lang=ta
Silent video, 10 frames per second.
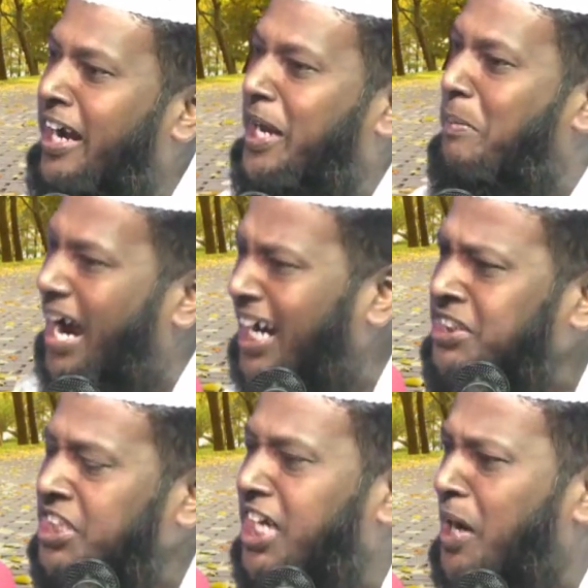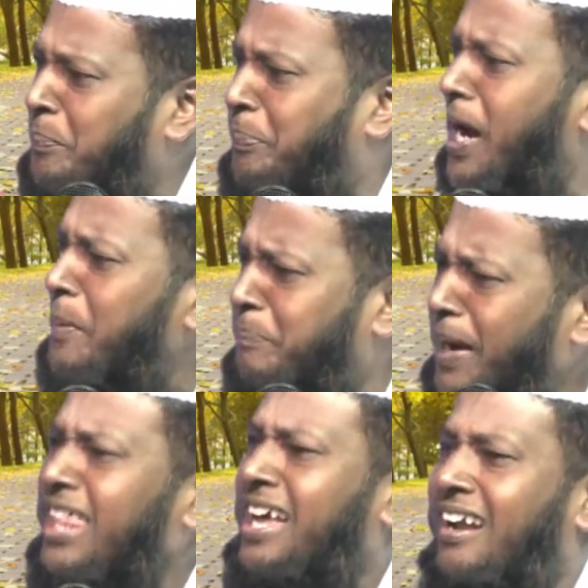மன்னண்ட மகன் செஞ்சாலும் பிள
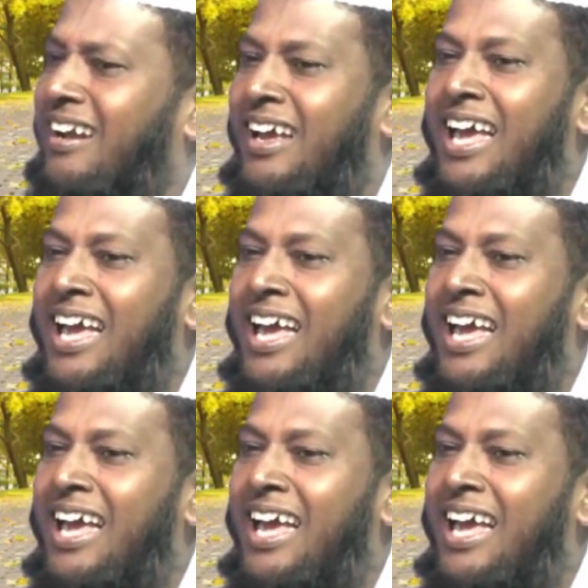பிழைதான்